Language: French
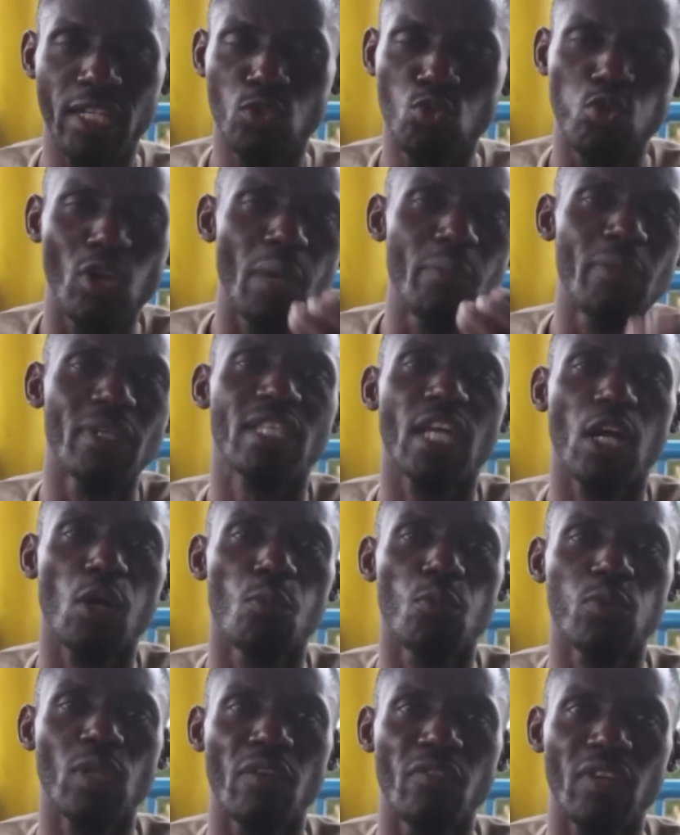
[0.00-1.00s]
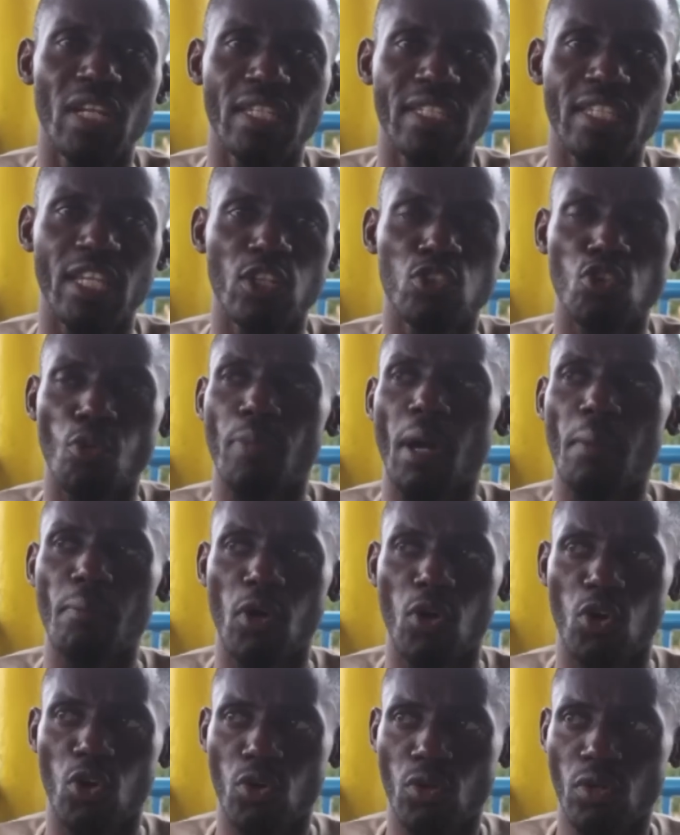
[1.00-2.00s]
Tous les militaires que vous avez laissés ne sont pas
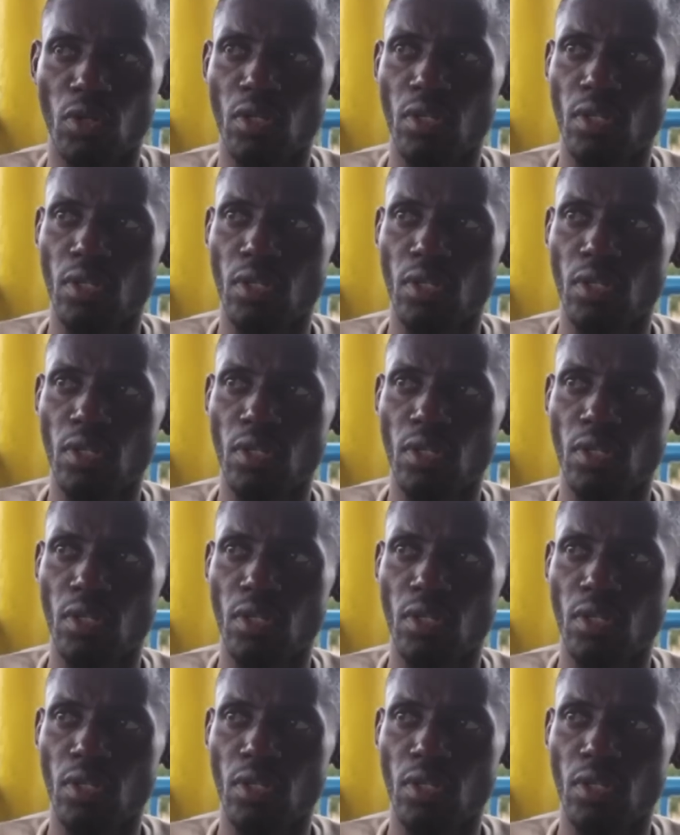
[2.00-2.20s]
morts.